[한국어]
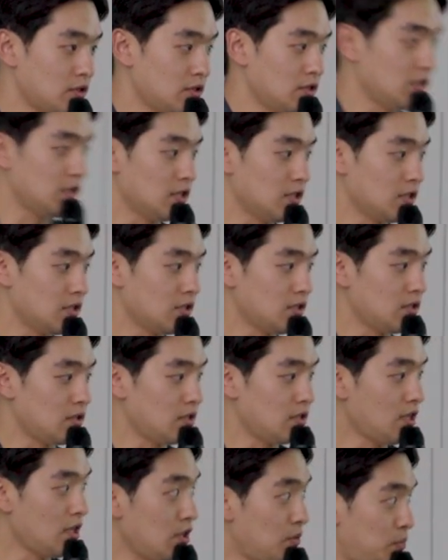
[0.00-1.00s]
이
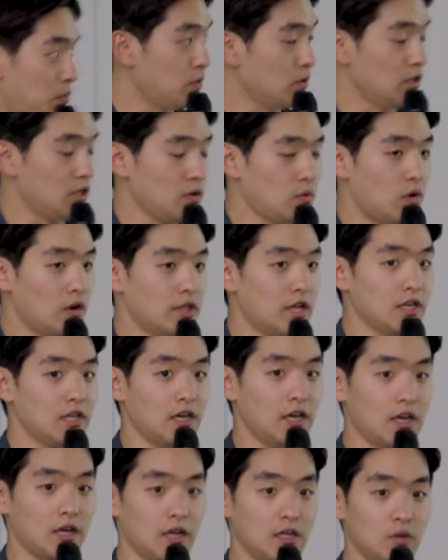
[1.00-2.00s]
헤드폰이
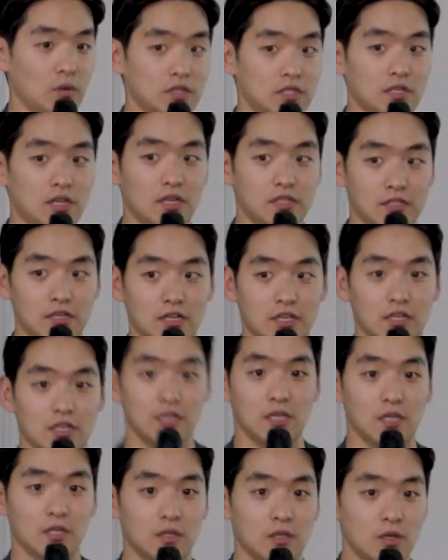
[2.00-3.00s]
워낙에 노이즈
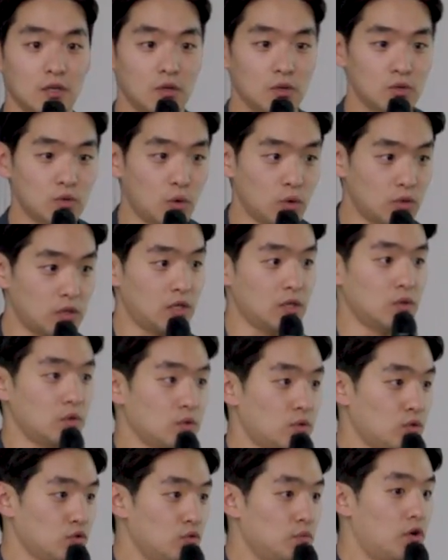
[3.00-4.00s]
캔슬링이
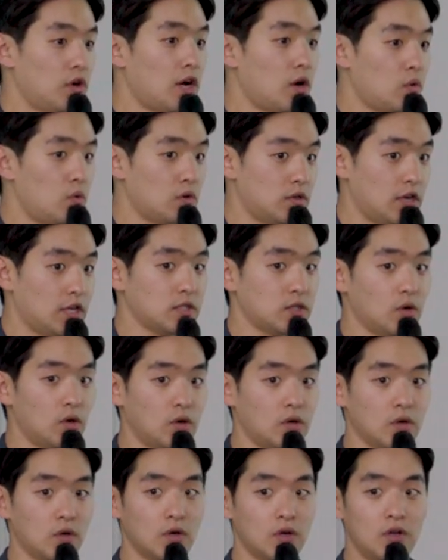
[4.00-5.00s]
좋기로 또 유명하고
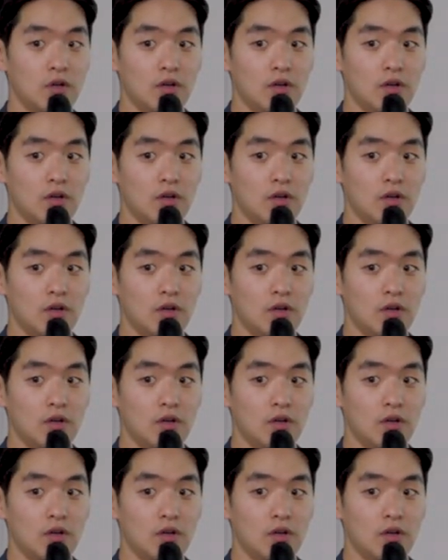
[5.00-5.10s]
그래서